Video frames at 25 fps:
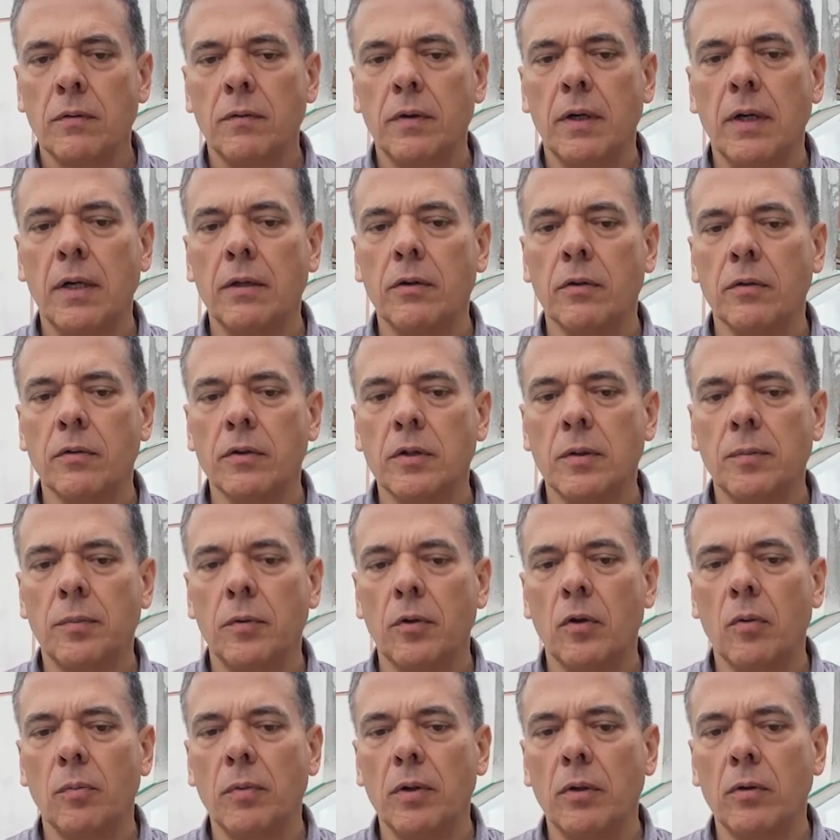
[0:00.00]
pero entonces
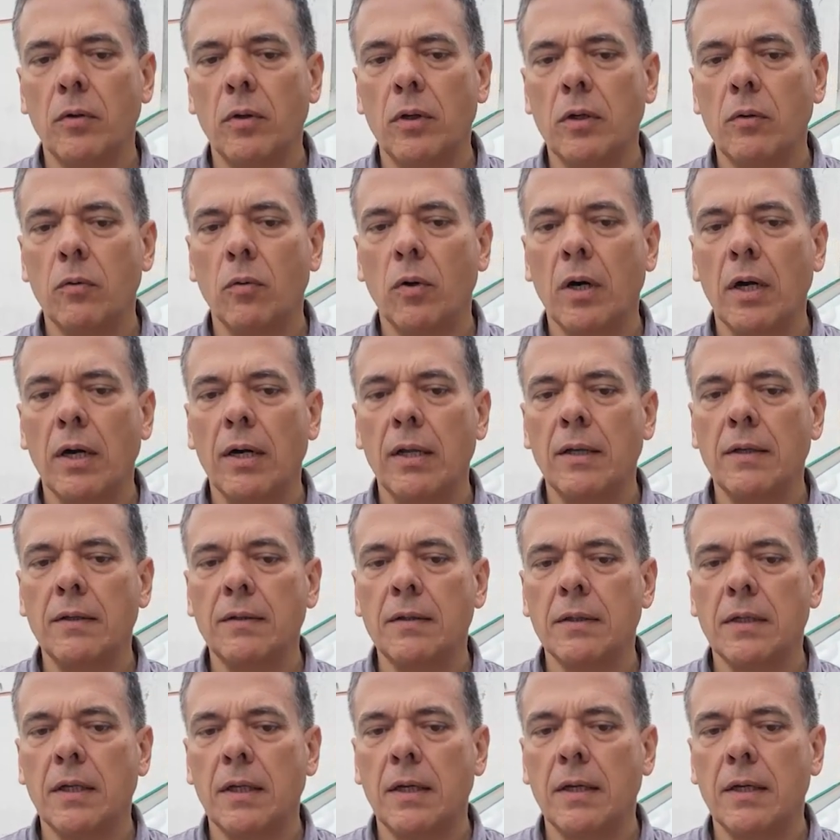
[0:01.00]
por lo menos en
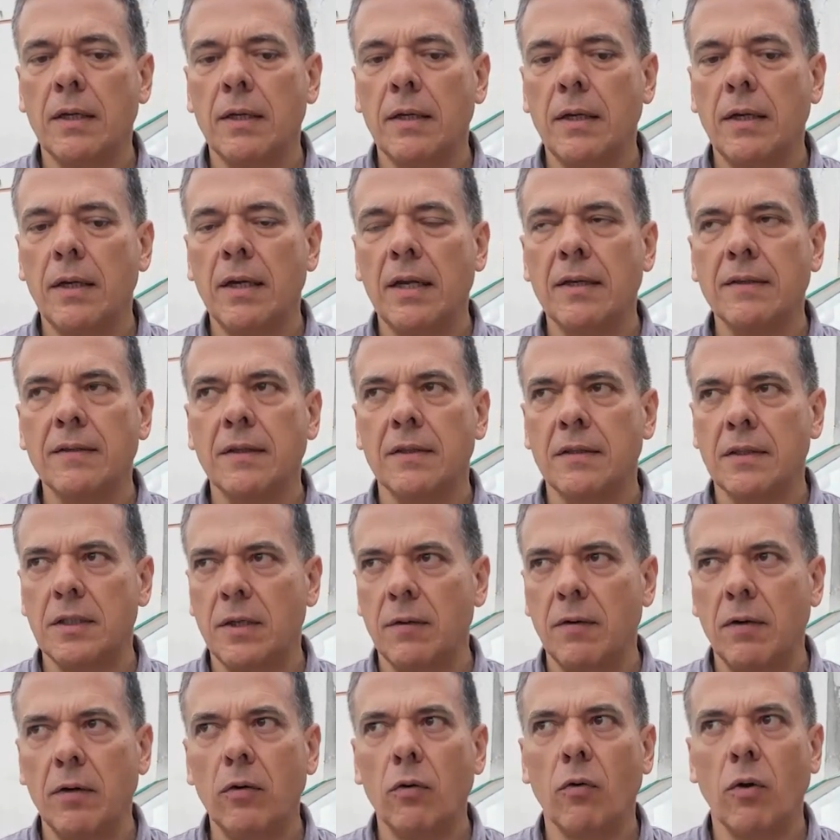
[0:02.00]
lugares eh,
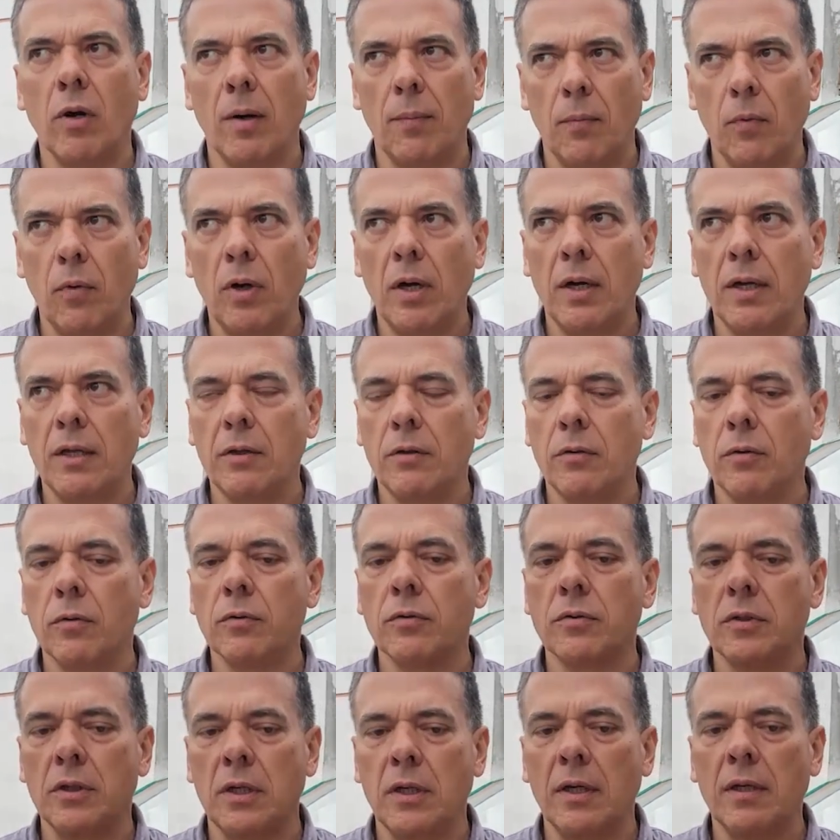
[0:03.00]
inaccesibles no vamos a
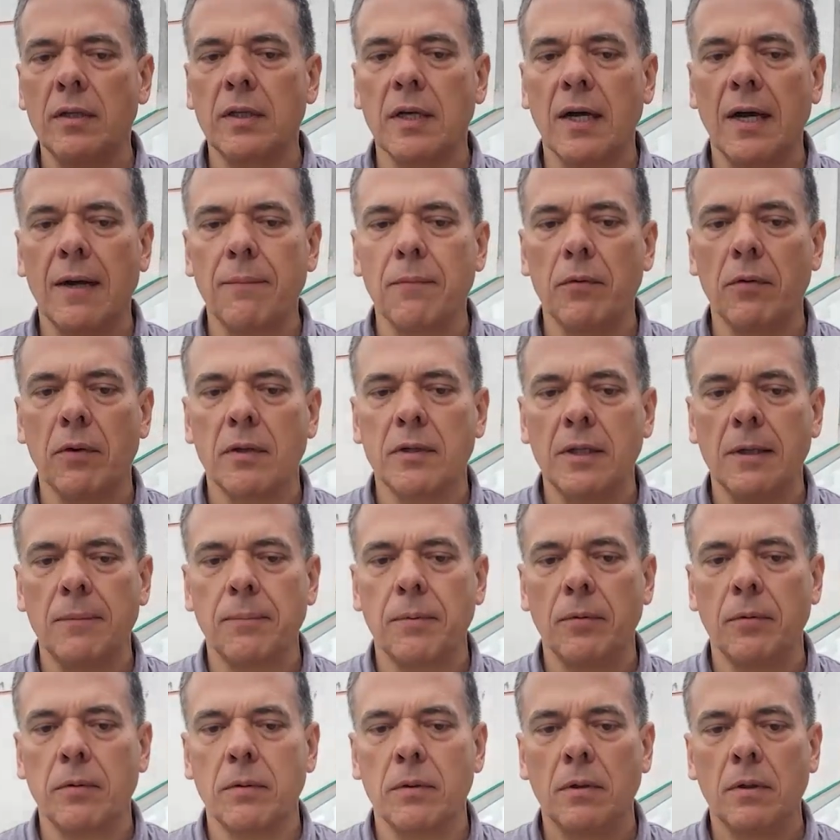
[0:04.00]
introducir esta
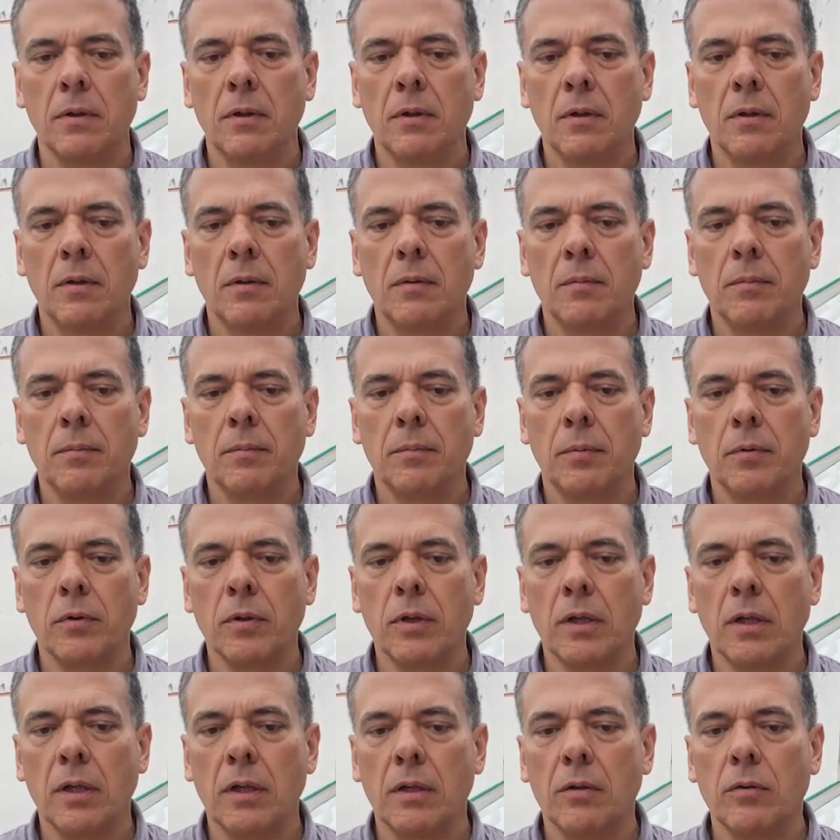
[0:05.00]
camioneta por
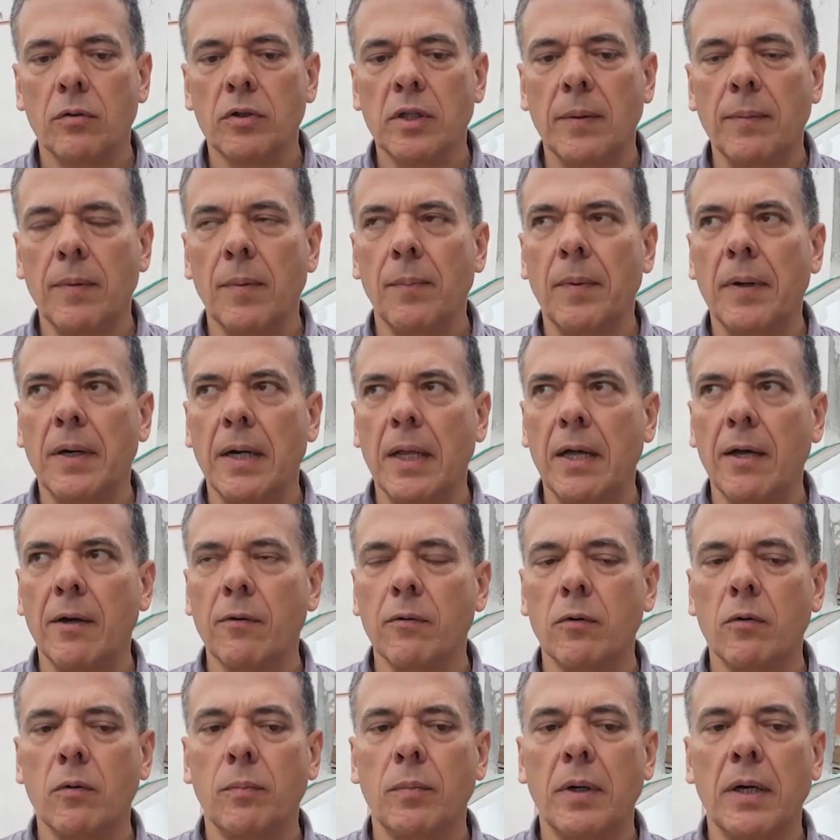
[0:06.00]
porque no está
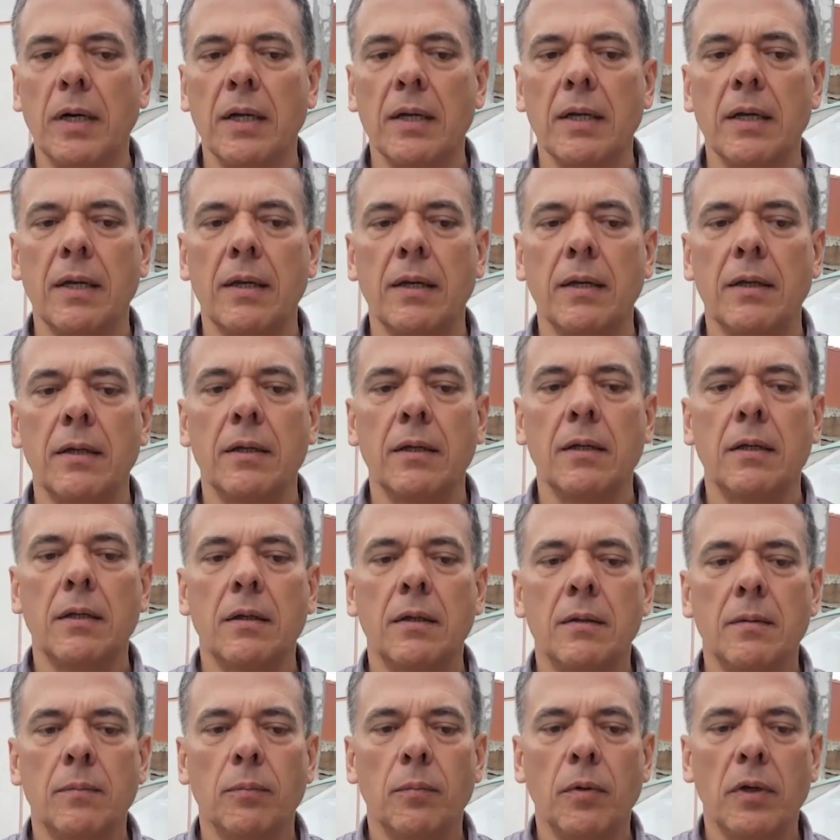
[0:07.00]
preparada como para que
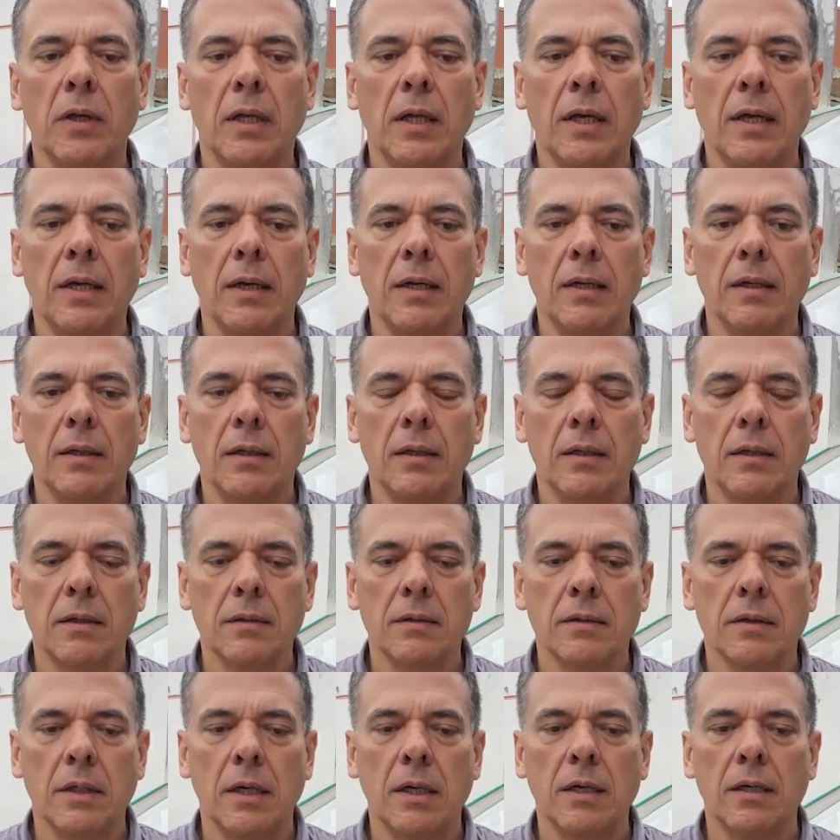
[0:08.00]
pueda
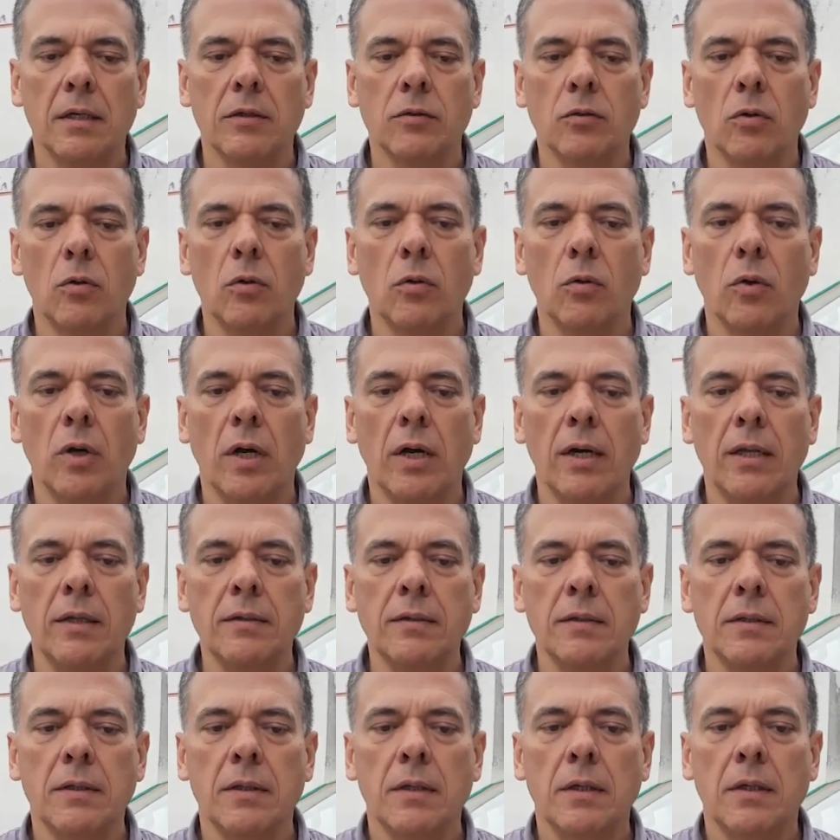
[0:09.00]
entrar en esos
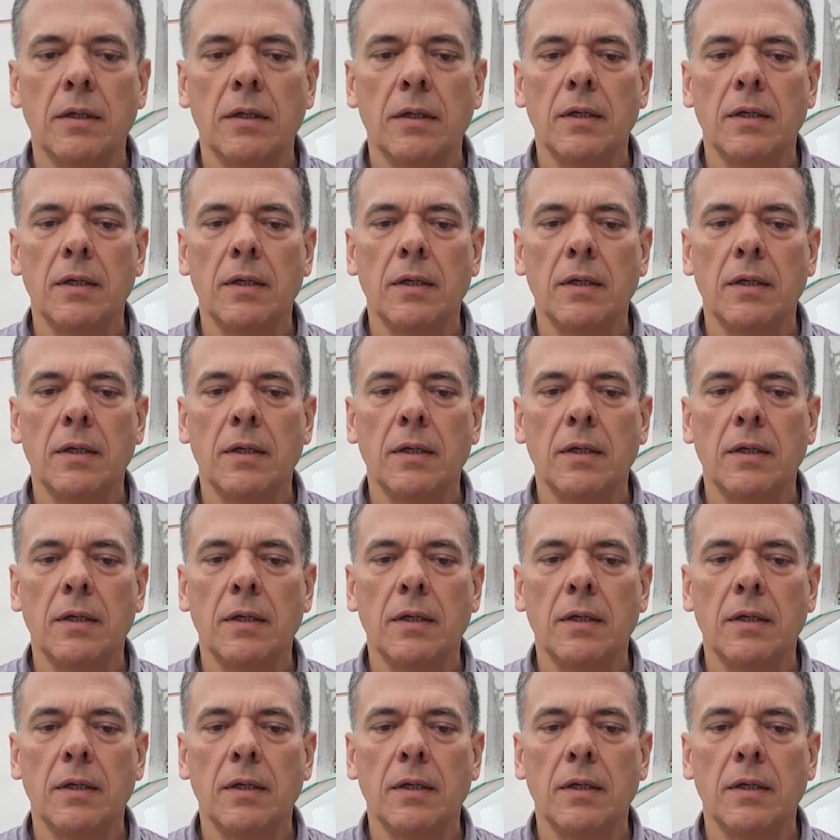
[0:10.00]
lugares.